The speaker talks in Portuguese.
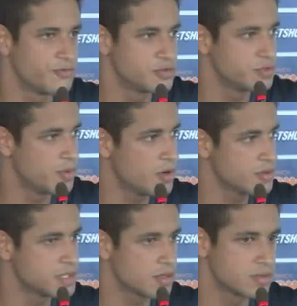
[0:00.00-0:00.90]

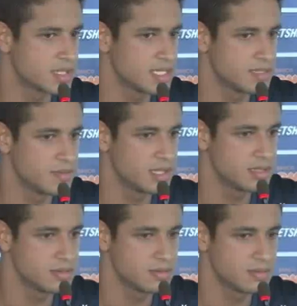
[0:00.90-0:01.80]
futebol, isso acontece
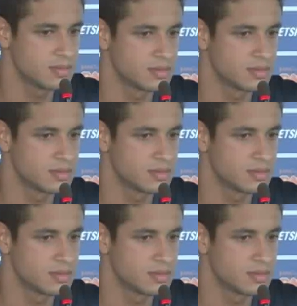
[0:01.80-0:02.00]
mesmo.